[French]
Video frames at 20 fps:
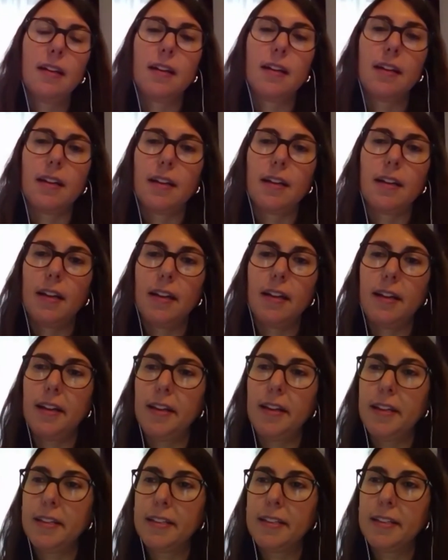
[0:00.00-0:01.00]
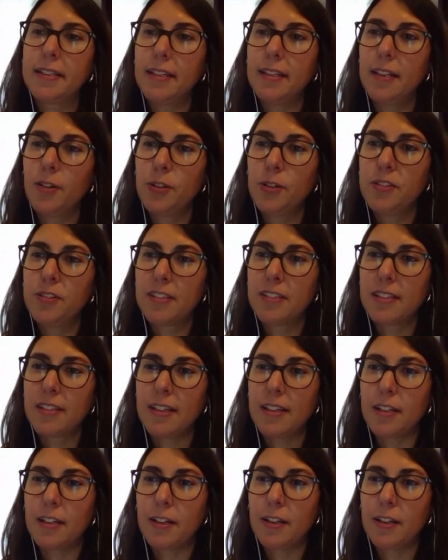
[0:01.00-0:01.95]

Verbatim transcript: et qui le disait